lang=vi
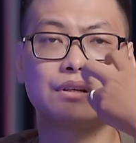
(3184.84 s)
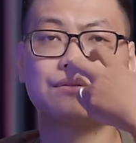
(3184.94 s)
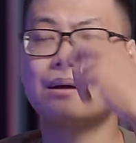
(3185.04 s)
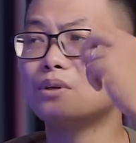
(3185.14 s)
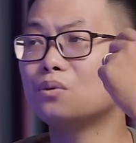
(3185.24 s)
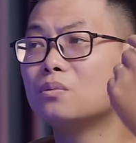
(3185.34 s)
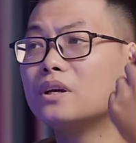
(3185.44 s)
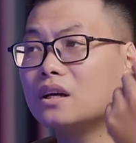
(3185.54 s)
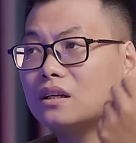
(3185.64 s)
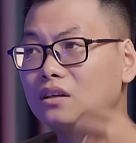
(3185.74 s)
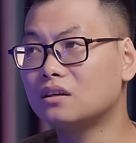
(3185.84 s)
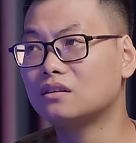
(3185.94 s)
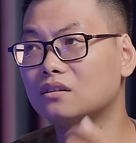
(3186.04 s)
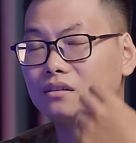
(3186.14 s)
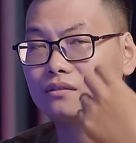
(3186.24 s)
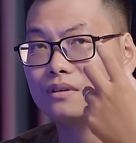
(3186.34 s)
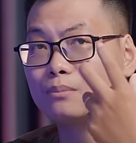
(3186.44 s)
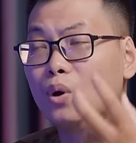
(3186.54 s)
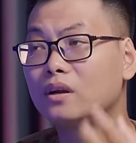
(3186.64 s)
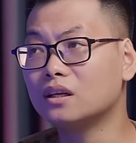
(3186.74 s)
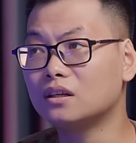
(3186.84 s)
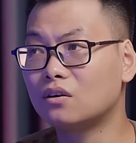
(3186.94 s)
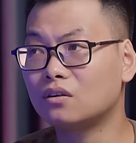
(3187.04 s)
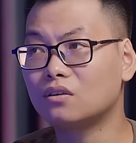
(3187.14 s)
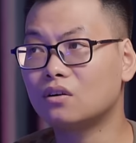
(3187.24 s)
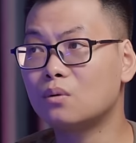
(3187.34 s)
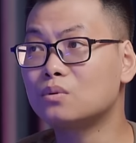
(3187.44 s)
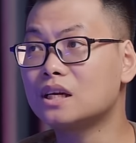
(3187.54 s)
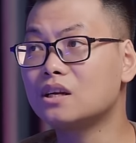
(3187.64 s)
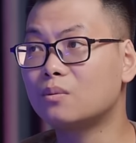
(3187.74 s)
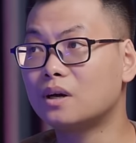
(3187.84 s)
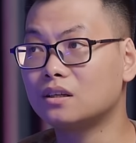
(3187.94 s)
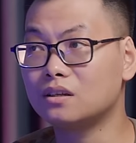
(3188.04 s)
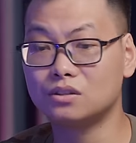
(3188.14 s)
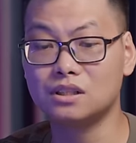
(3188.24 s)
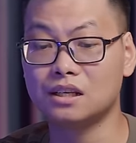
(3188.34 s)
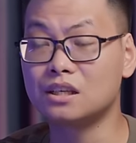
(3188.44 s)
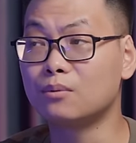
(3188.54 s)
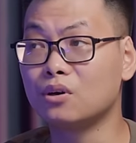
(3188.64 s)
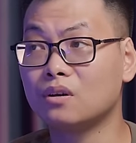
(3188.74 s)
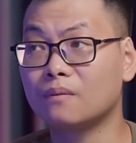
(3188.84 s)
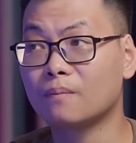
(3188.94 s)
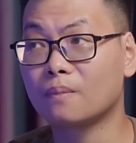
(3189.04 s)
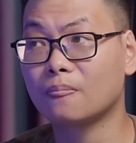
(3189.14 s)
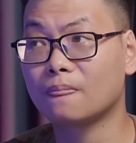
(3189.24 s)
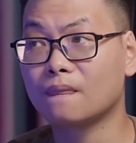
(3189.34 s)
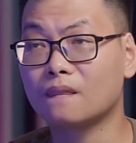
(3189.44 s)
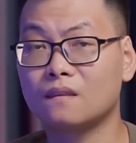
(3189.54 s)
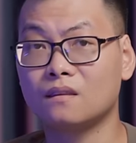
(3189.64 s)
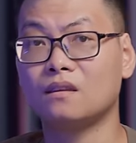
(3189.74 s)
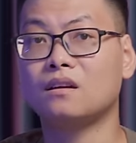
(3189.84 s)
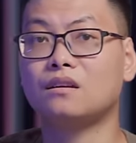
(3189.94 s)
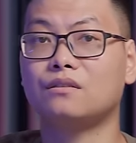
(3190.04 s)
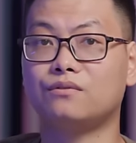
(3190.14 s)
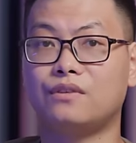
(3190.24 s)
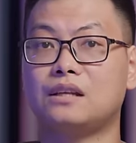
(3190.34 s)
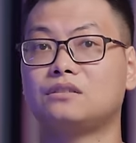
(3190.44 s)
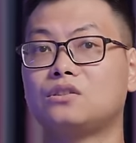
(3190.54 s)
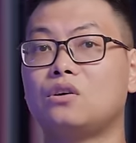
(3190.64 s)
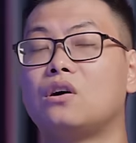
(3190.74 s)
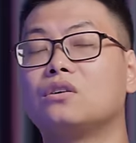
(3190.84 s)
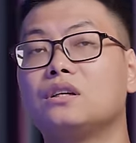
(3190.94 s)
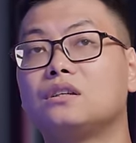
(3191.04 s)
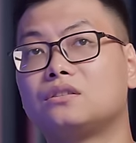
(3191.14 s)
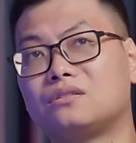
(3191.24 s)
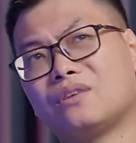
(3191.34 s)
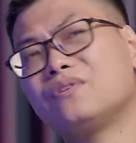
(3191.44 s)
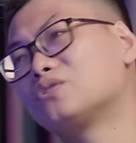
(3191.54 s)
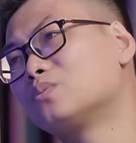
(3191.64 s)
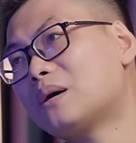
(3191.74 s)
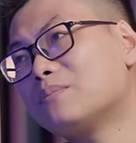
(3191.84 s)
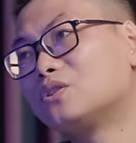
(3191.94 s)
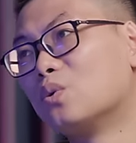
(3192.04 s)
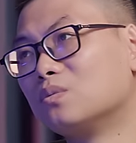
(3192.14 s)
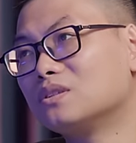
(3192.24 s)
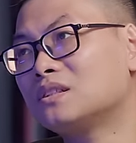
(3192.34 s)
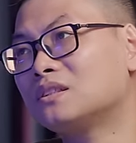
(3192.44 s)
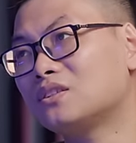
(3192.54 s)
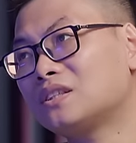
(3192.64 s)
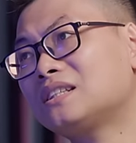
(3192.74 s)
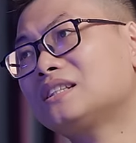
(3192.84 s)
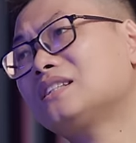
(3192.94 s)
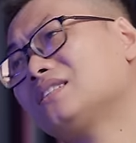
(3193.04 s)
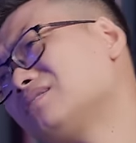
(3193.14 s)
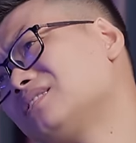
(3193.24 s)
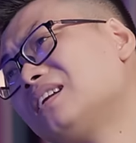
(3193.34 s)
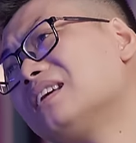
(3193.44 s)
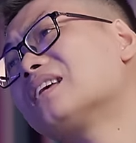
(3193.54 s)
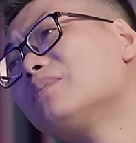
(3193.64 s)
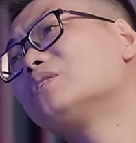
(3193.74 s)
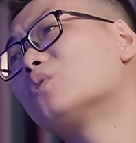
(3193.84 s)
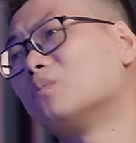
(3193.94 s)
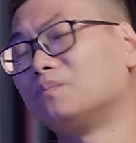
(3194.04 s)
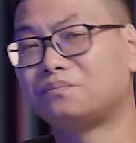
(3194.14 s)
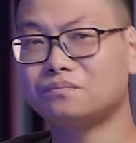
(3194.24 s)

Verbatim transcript: rap theo đúng nghĩa, rap thuần ấy, nó, nó không có giai điệu mà, nên nó chỉ là nhịp thôi. Và do đó thì cái việc chúng ta bị trùng nó rất, nó rất, rất, rất, rất là dễ bị trùng.